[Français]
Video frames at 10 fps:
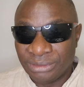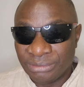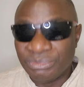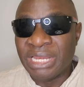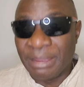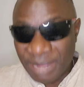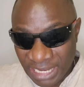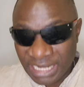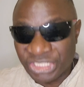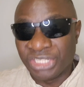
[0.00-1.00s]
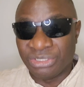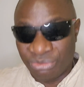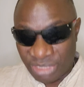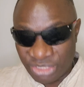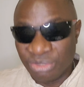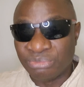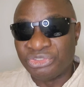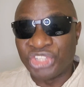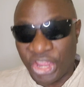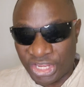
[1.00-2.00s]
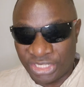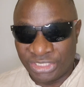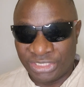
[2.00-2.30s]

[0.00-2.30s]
Mais là-bas, elle achète l'uranium cher.